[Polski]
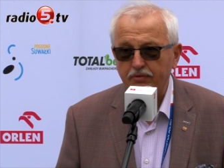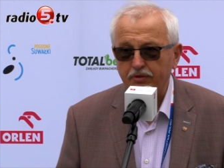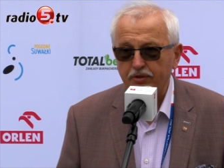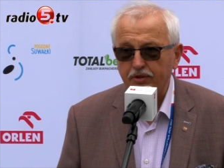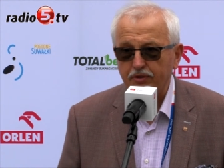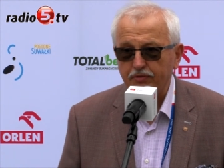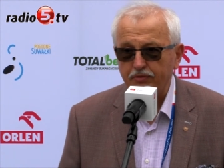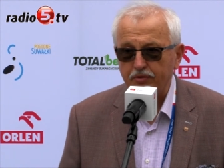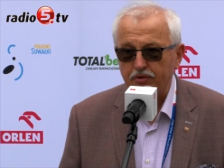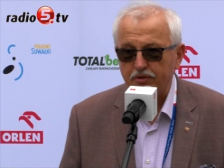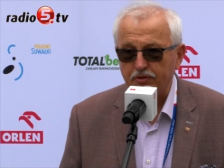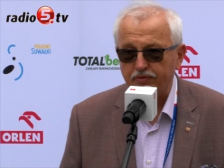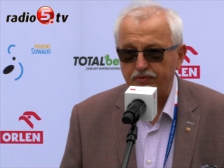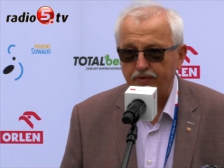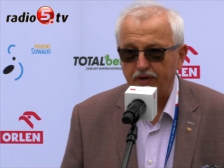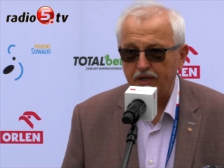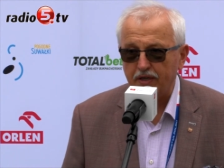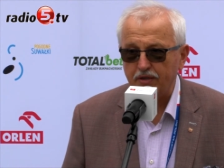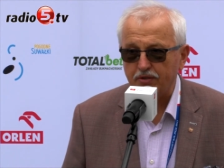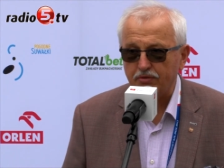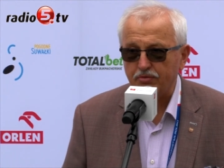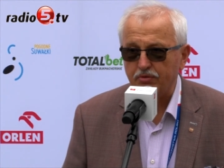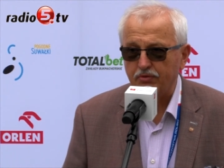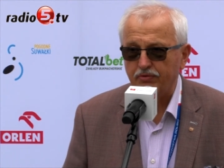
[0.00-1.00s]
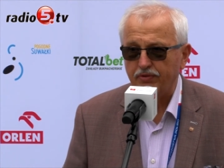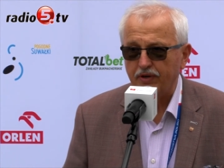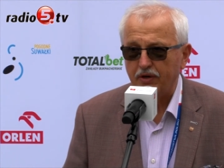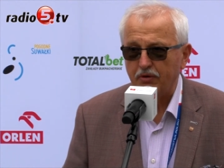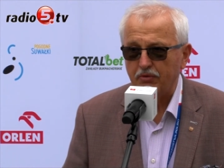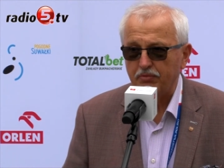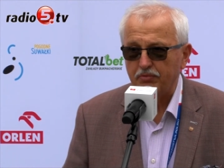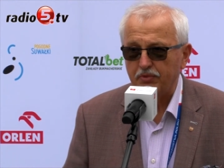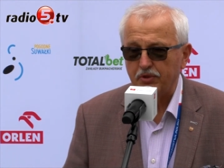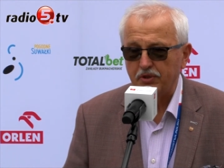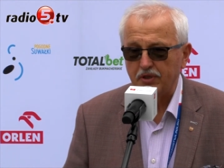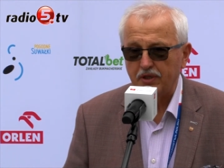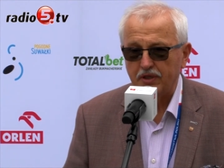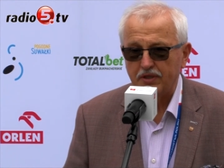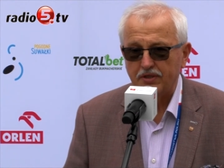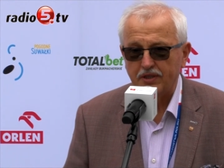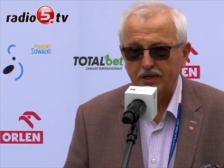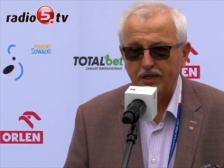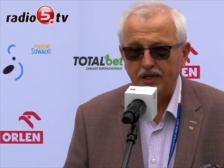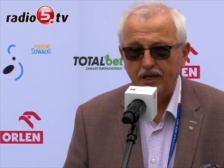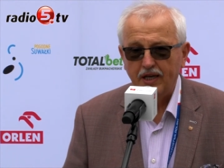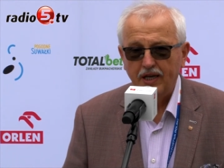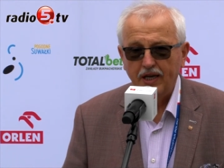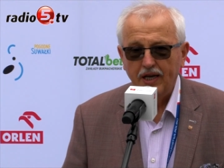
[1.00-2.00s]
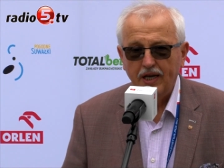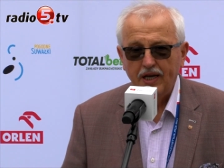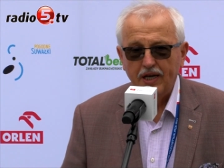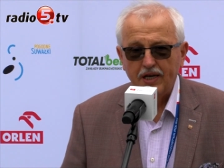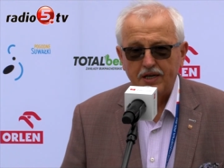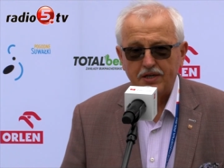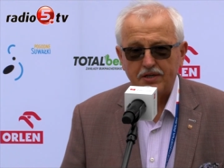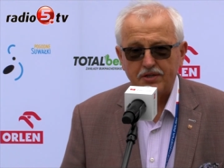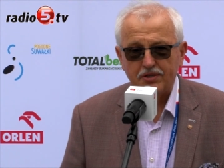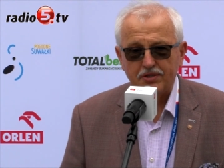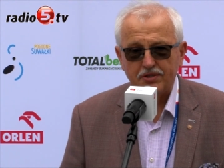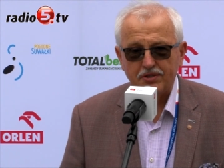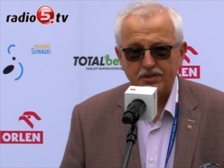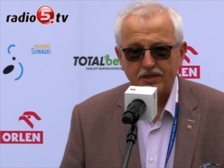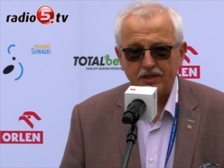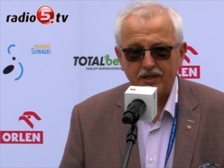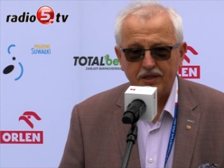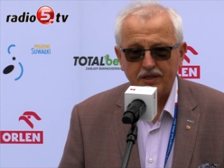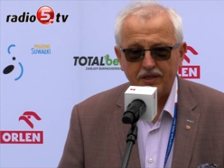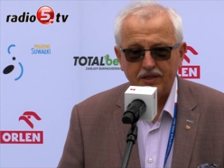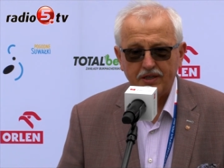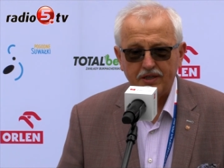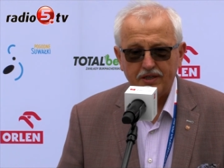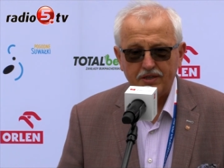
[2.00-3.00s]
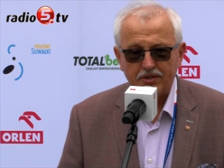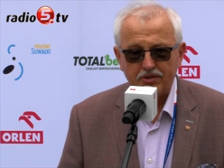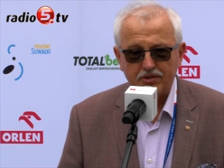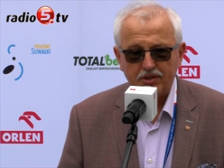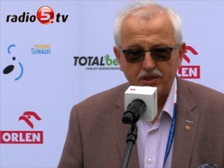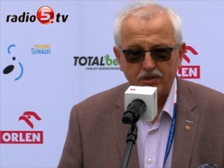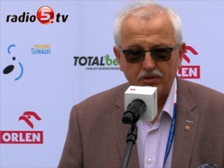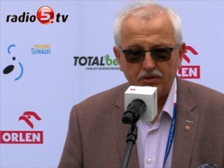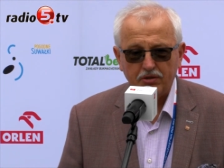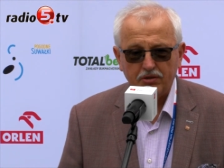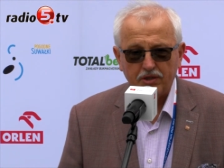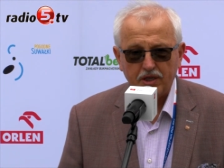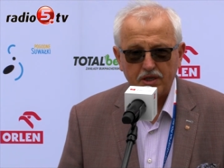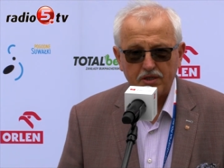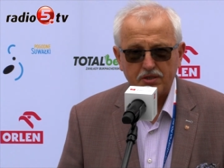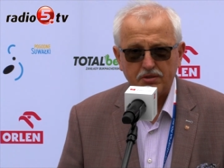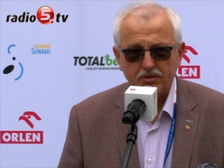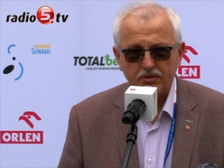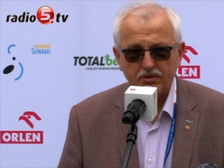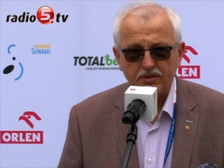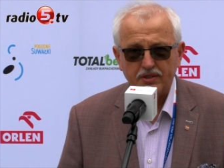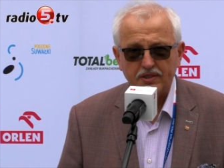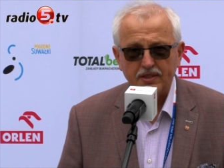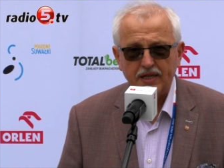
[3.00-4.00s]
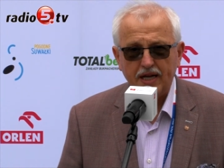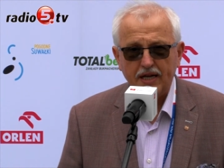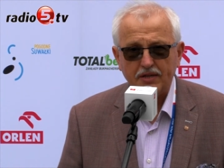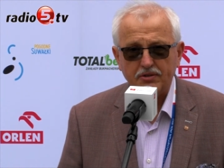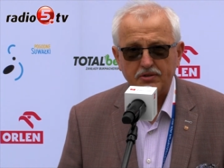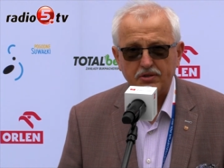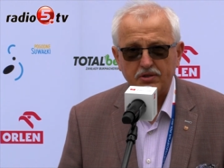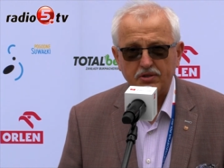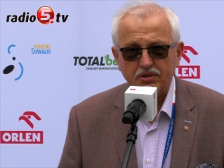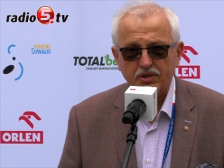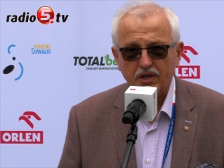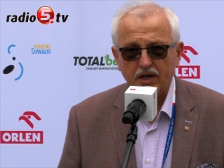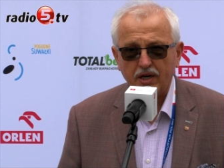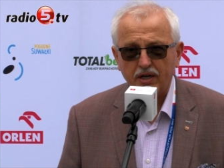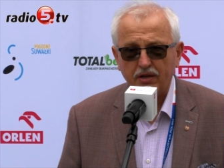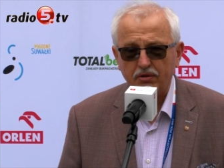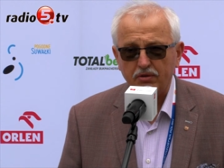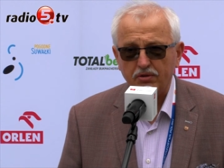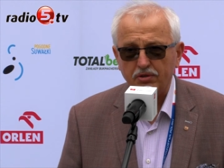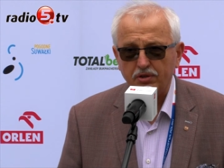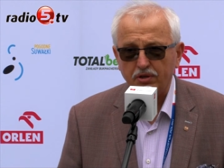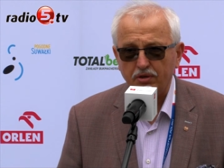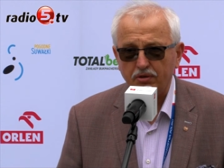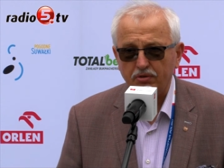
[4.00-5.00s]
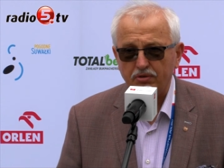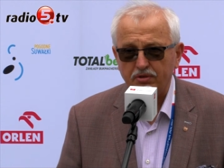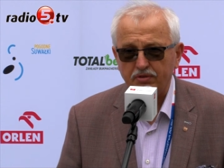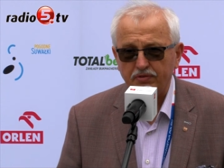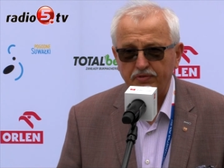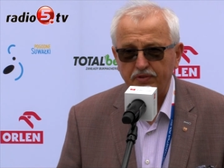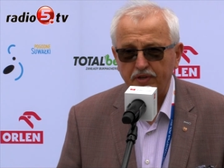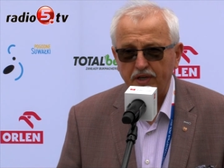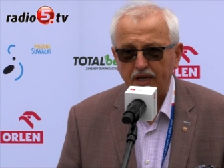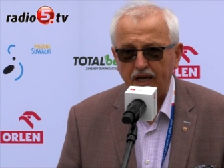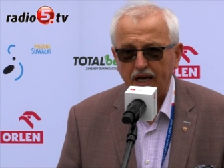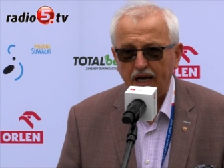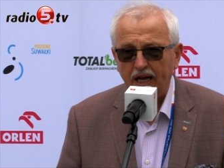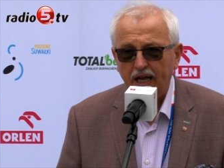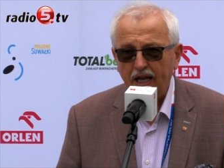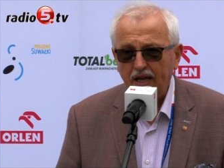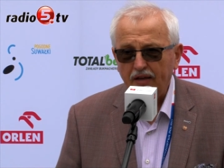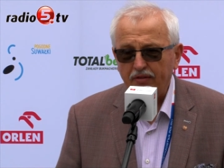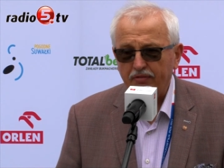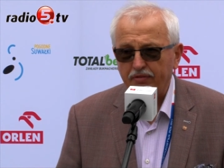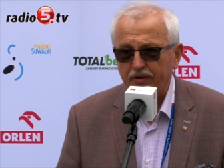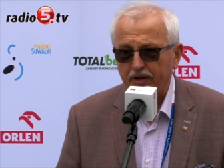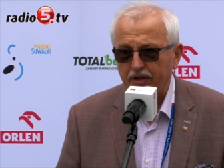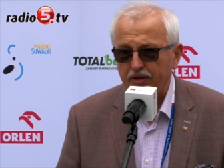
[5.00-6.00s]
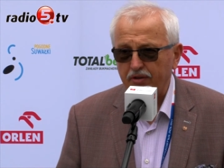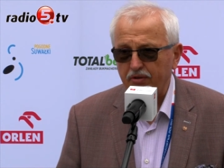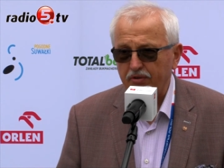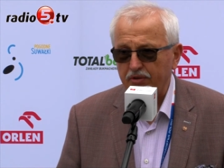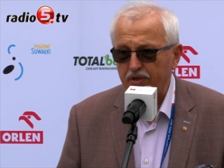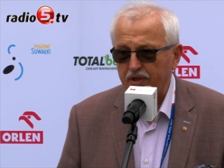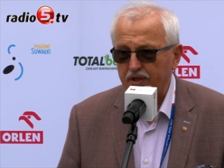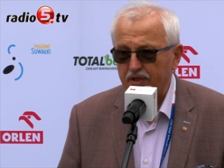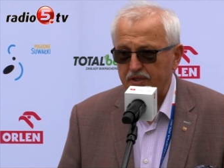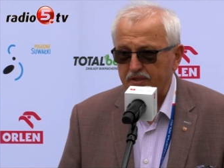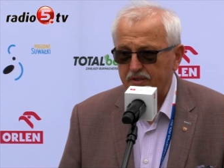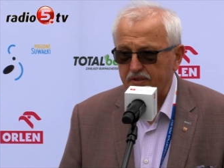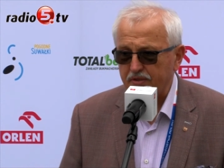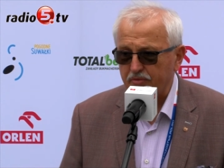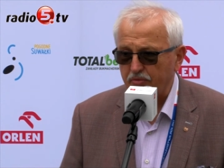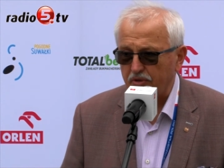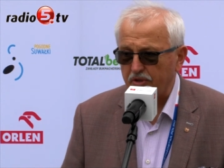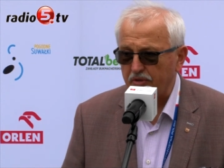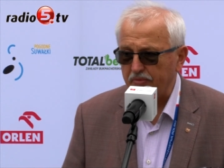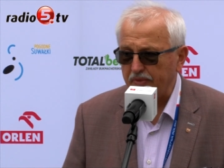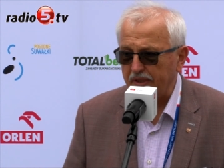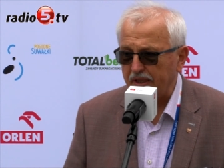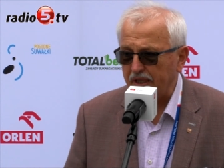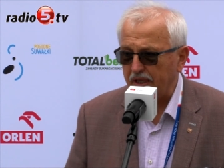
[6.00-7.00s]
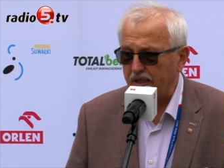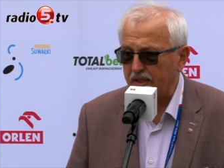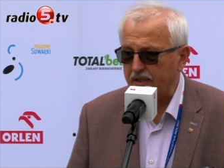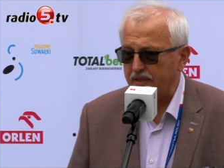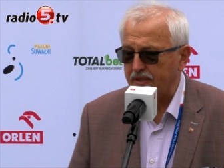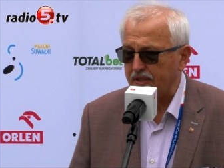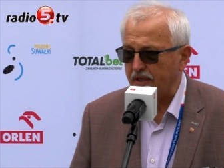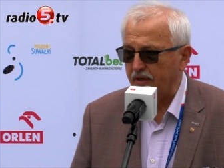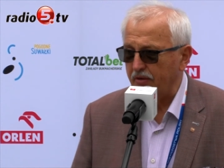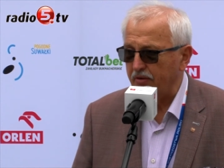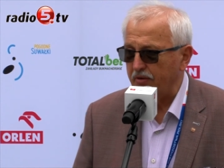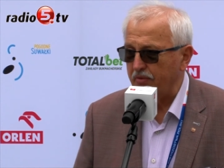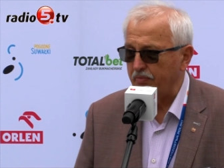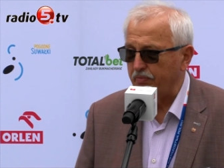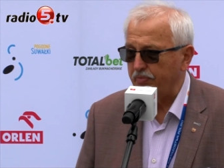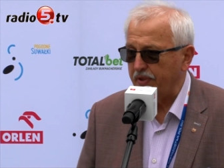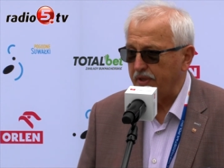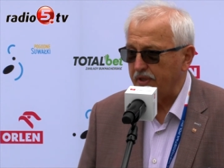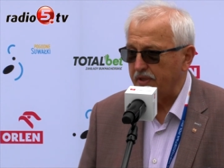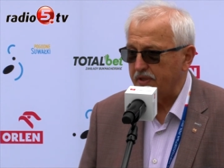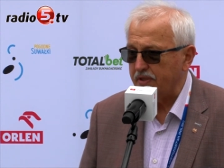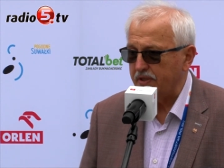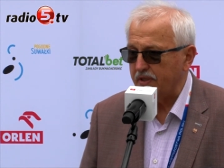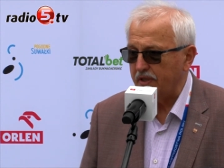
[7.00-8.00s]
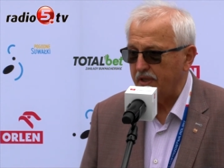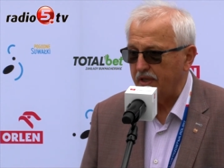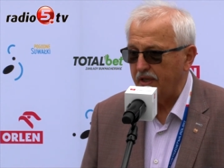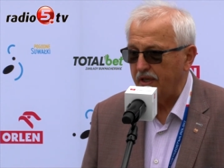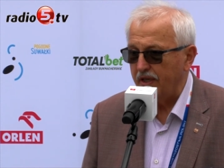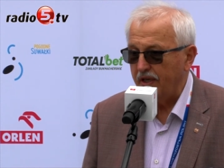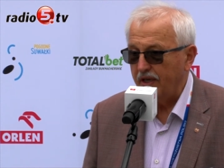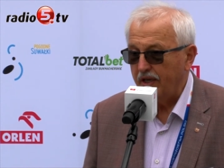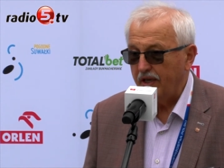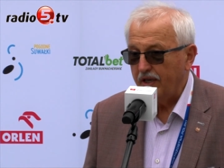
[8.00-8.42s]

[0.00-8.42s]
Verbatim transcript: województwa i Suwałk. Myślę, że, że, że to też coś znaczy, że region się rozwija. W regionie jest złoty medalista olimpijski,